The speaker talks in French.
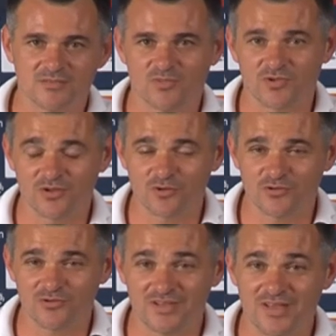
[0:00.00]
peut-être que
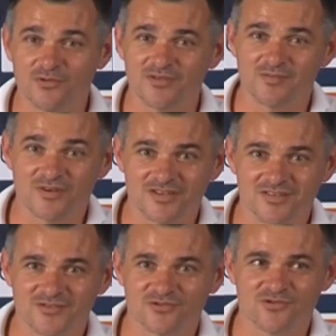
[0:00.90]
dès le deuxième âge de la
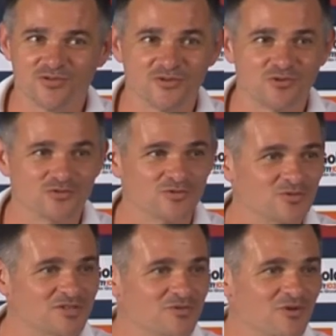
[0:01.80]
saison, j'aurai tort sur
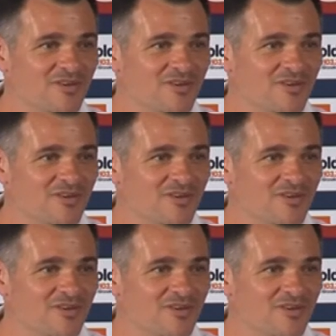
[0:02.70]
mon discours.